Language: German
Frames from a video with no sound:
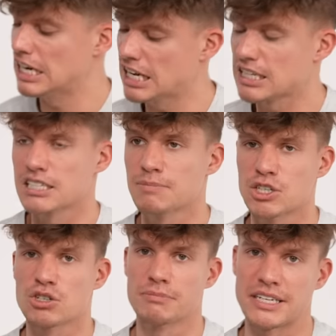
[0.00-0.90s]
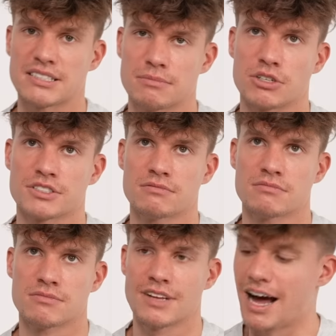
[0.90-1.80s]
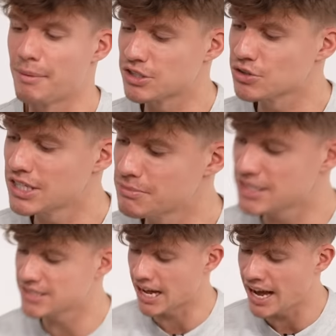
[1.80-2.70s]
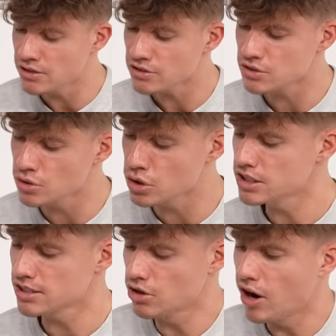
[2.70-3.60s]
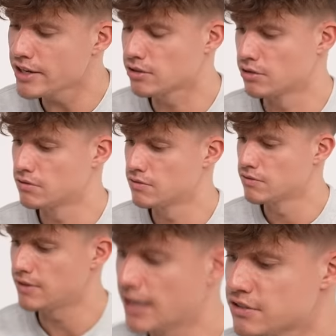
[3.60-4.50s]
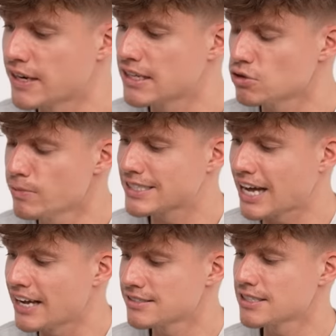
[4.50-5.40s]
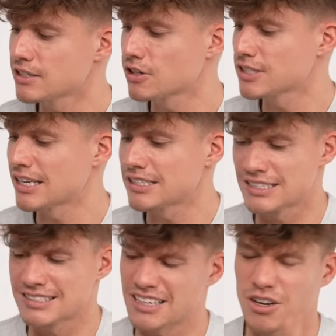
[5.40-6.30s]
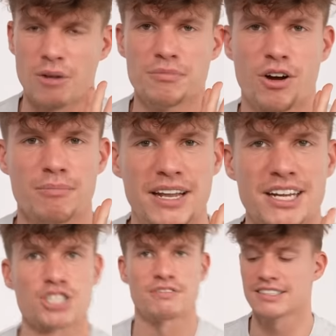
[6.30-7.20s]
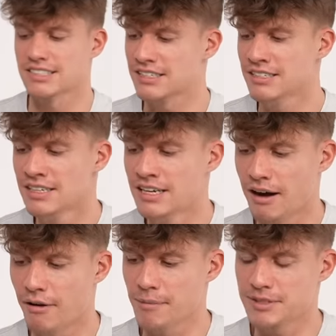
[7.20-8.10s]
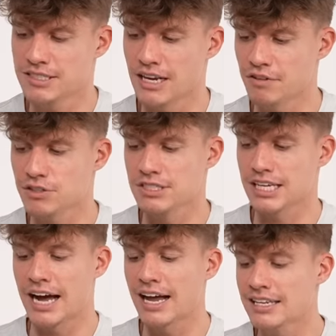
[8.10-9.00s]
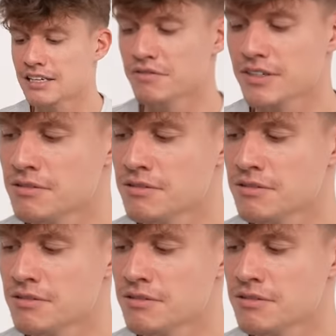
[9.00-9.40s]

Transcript: Ja, kriegt man schon bessere Boxen. Aber so in dem Design und so. Ist in Ordnung. Schon stark. Also wenn er jetzt über 30 gekostet hätte, hätte ich gesagt, komm, kompletter Schwachsinn. Aber wenn man sich den einfach so ins Regal legen